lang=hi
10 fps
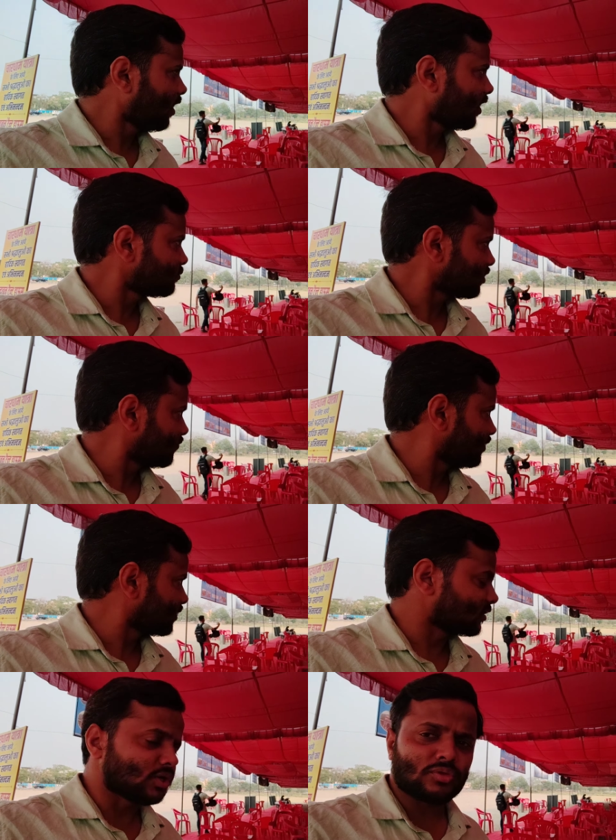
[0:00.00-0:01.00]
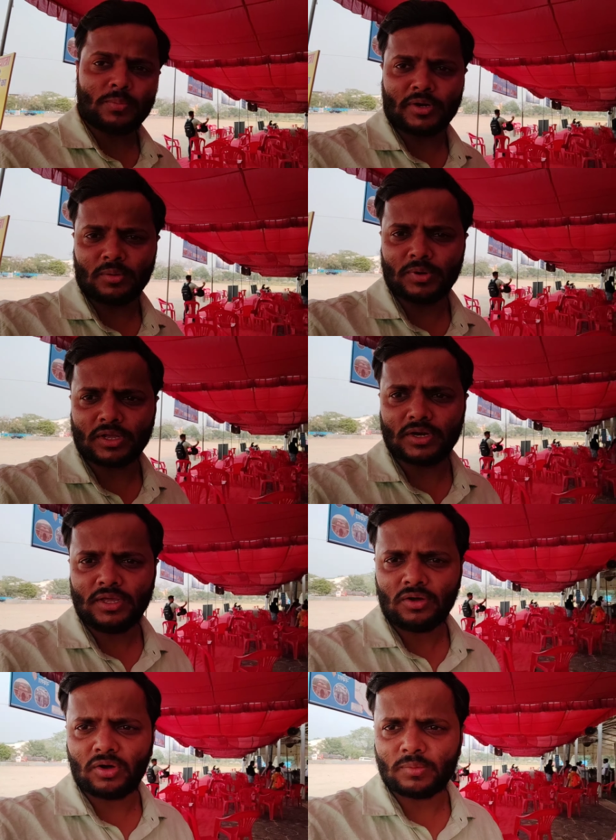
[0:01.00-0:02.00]
आराम से आप वेट कर सकते हो अपने नंबर के
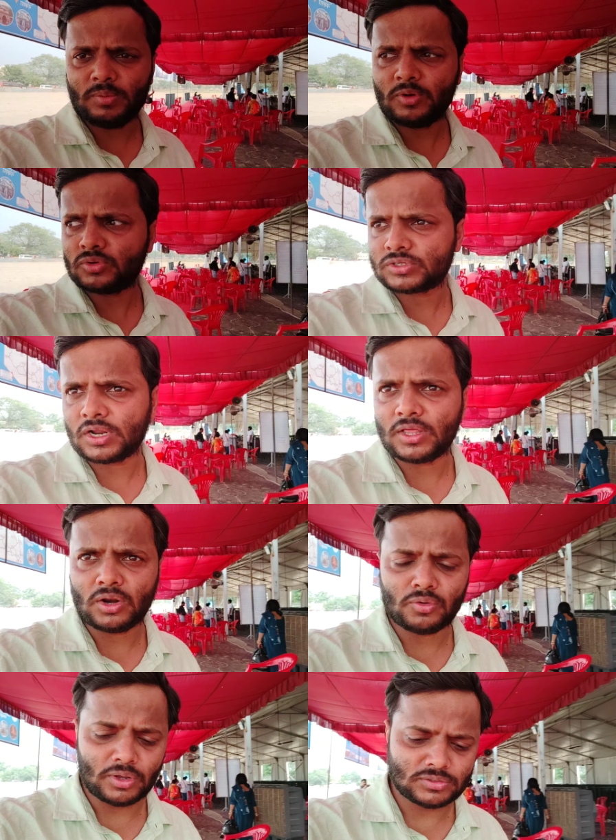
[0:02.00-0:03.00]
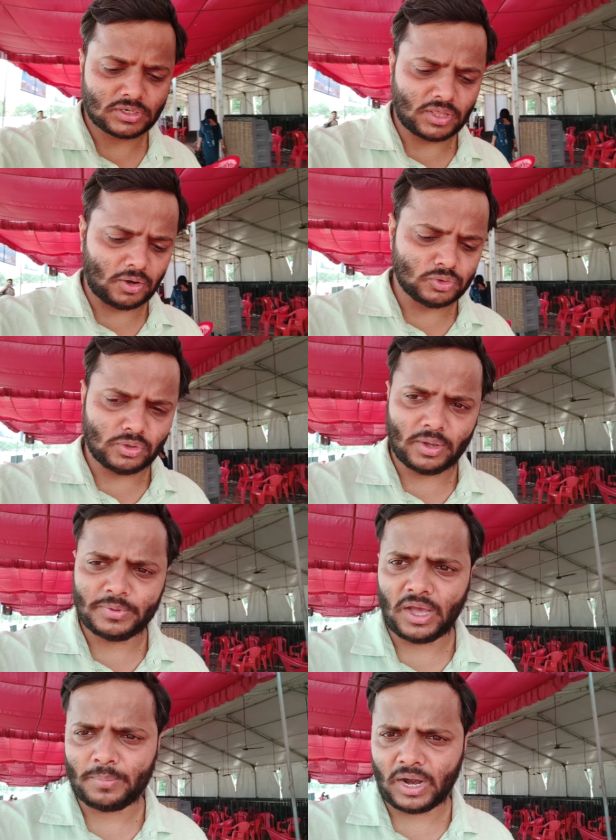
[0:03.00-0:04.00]
लिए और अभी भी कुछ श्रद्धालु श्रद्धालु जो है
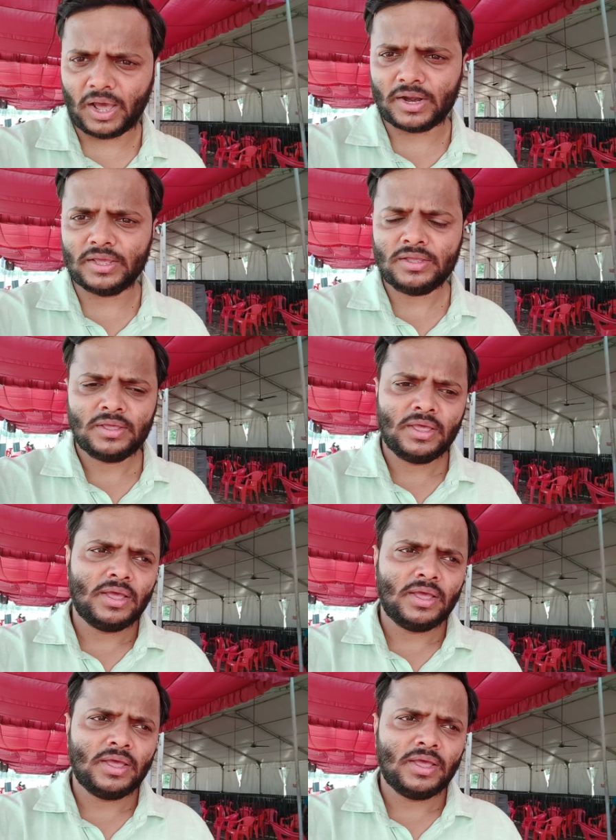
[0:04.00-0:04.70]
अभी यहाँ पर आ रहे हैं